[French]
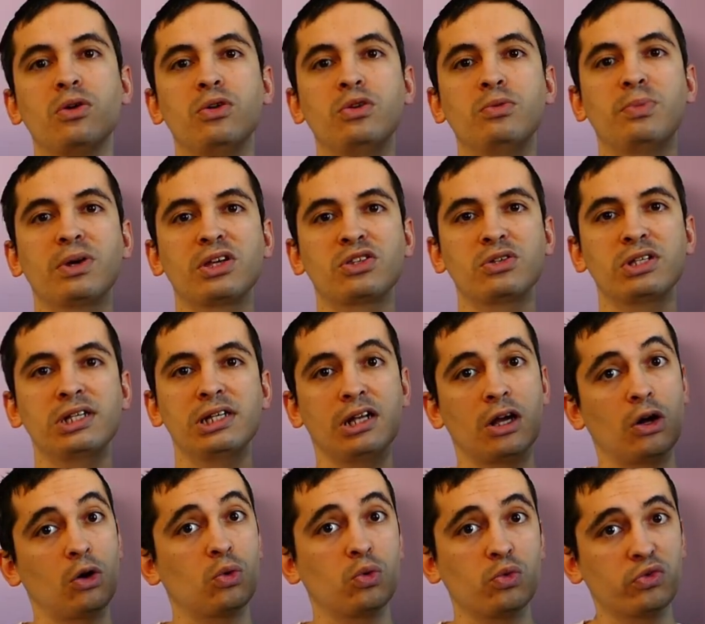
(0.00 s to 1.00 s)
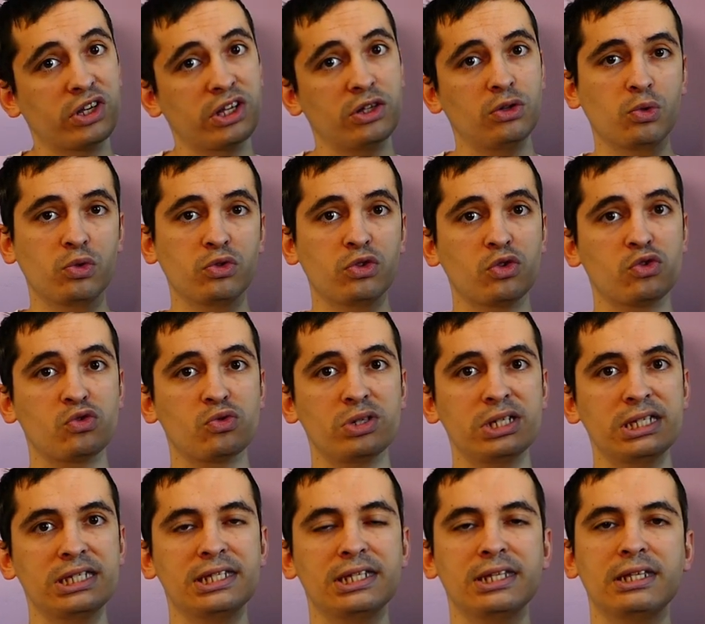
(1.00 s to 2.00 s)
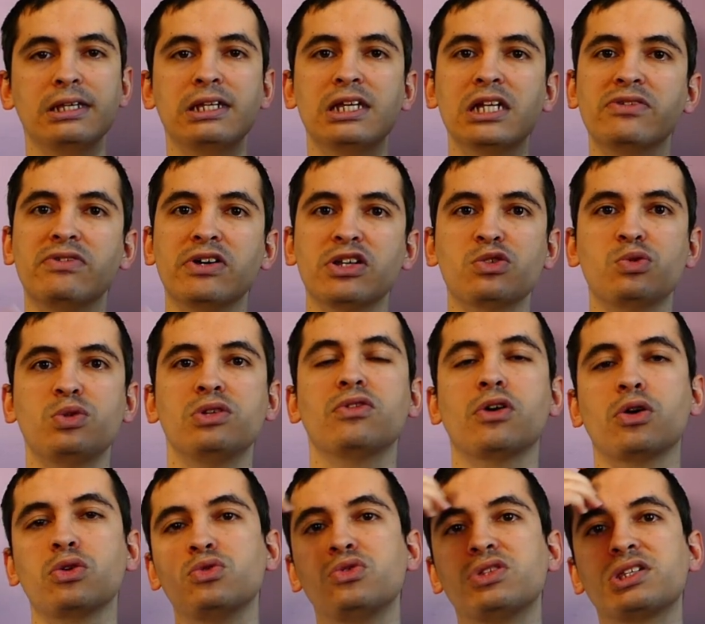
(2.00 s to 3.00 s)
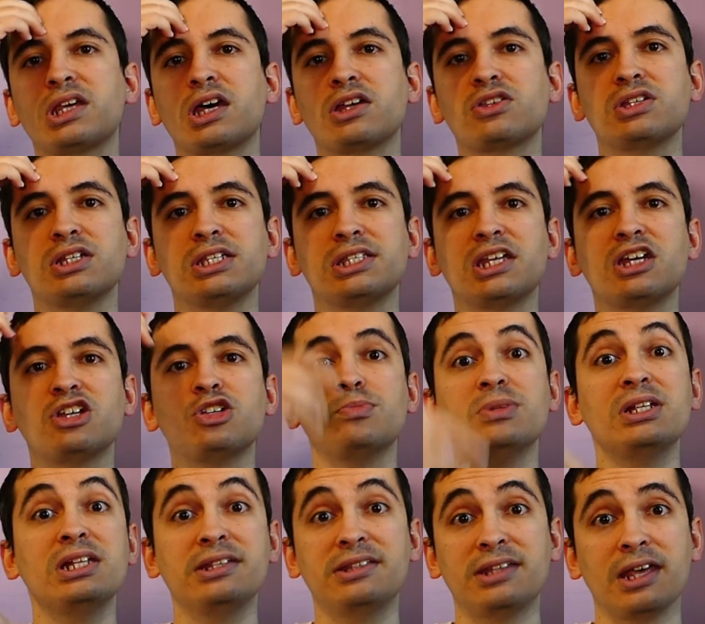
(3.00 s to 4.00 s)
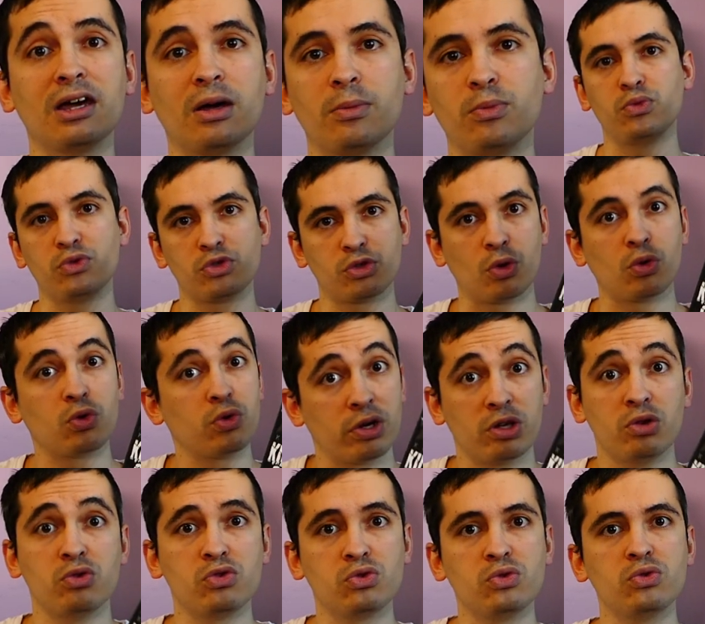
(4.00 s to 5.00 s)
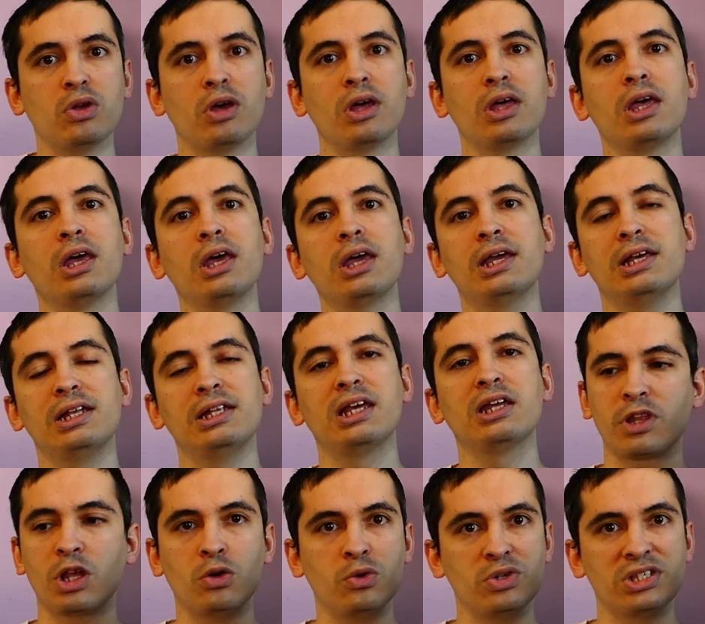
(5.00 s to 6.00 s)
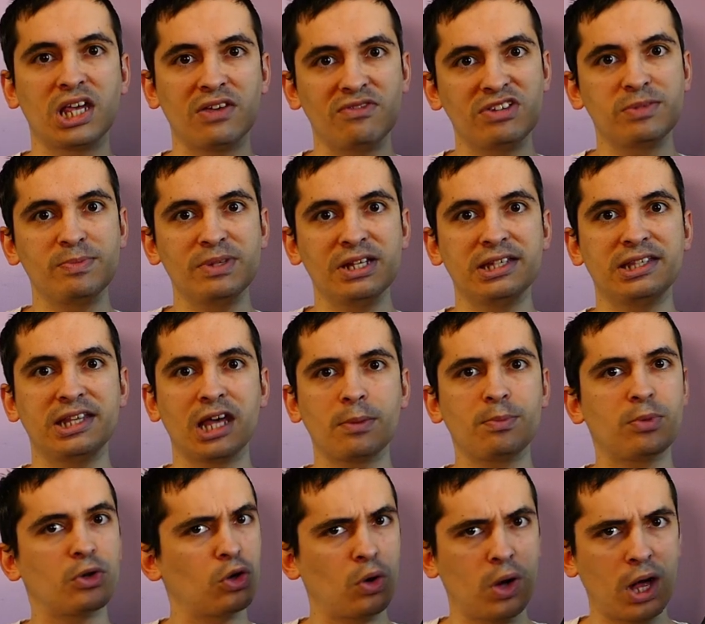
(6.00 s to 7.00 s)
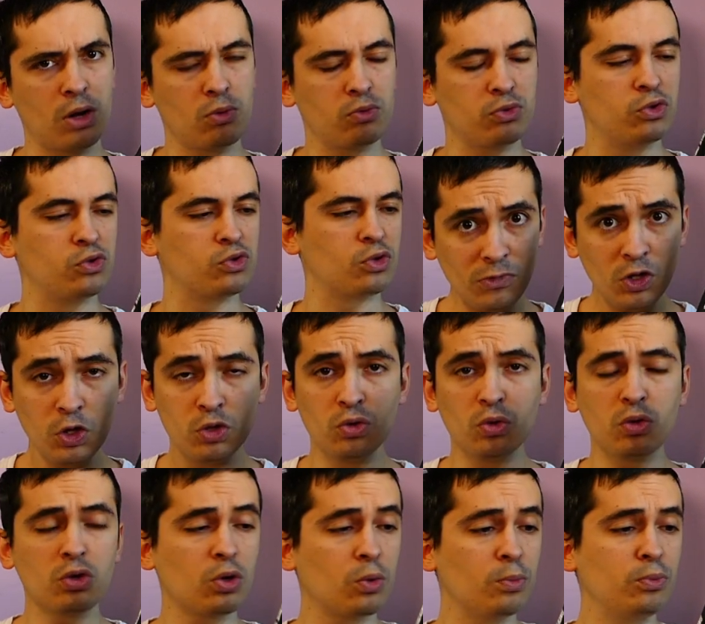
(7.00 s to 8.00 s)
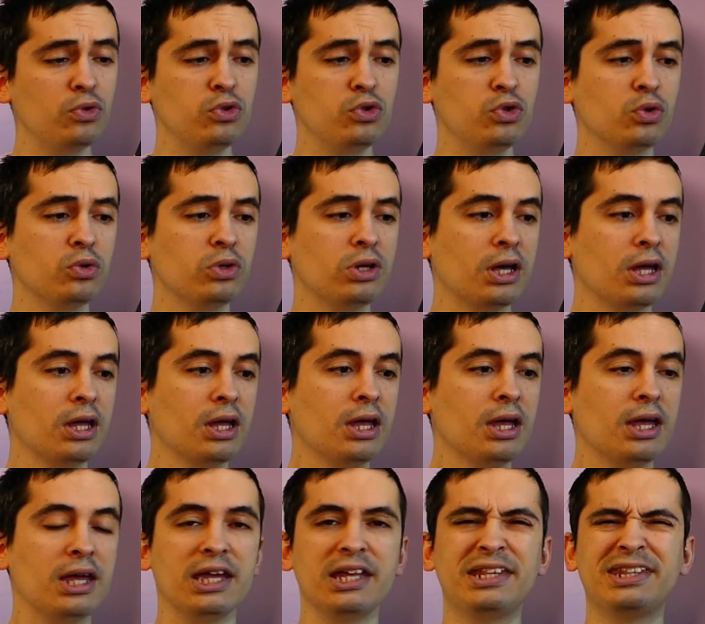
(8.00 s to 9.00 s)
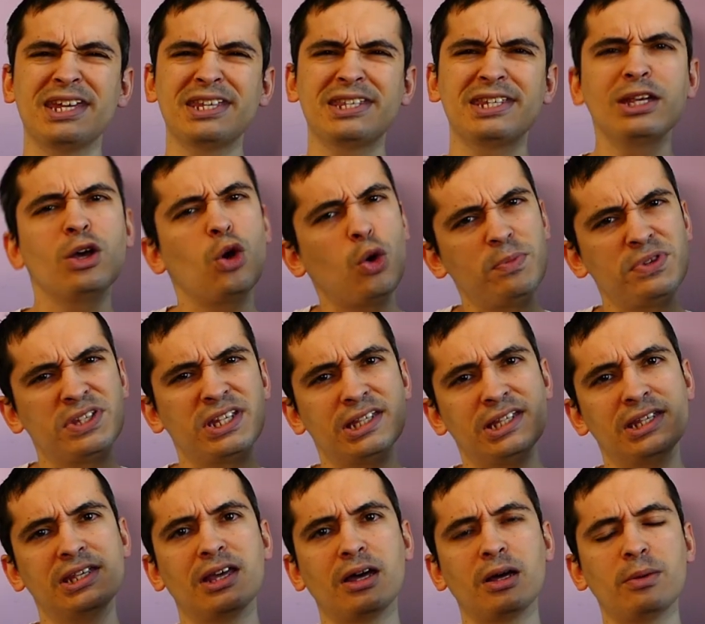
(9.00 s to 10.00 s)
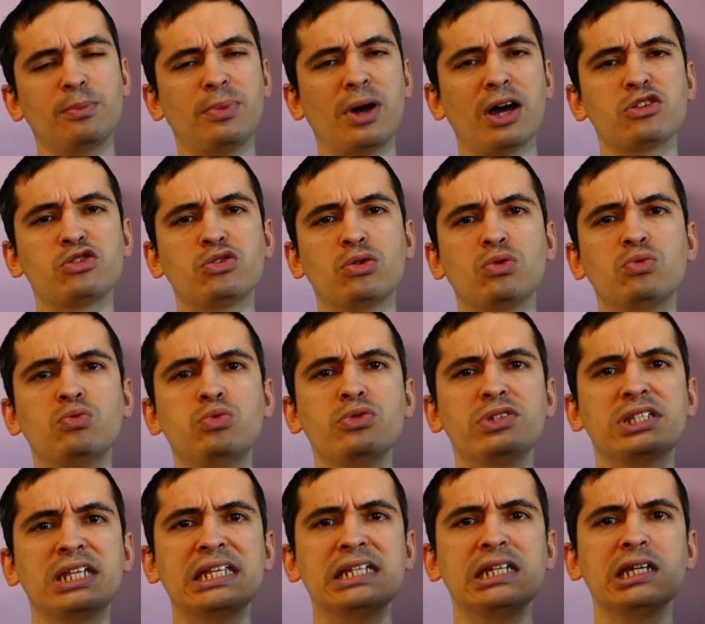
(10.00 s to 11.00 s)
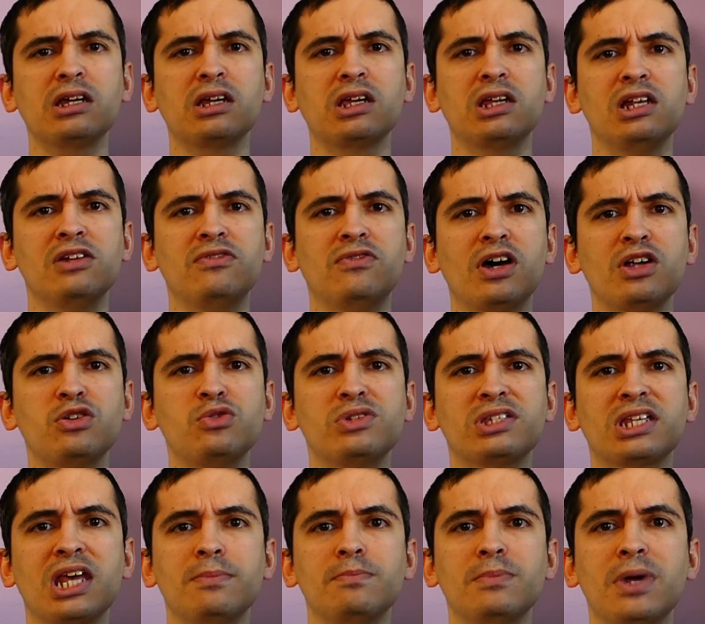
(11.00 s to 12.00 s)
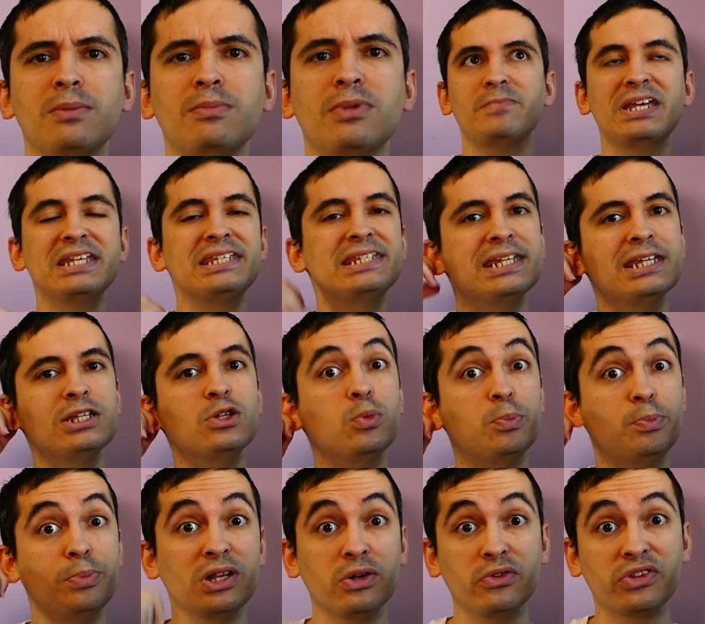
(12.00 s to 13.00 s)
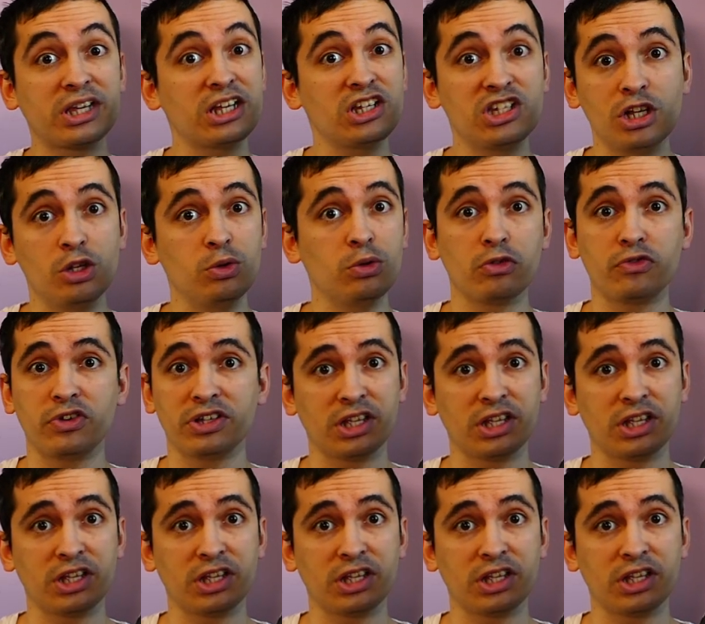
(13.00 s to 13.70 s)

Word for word: Une personne qu'il a rencontrée donc dans son lycée qu'il va suivre jusqu'à ses stages militaires puisqu'en Corée du Sud il y a le service militaire pendant un ou deux ans. Donc Boon Yoon est assez obsédé hein, par par Woo, c'est-à-dire qu'il va jusqu'à même essayer de pénétrer chez lui en fait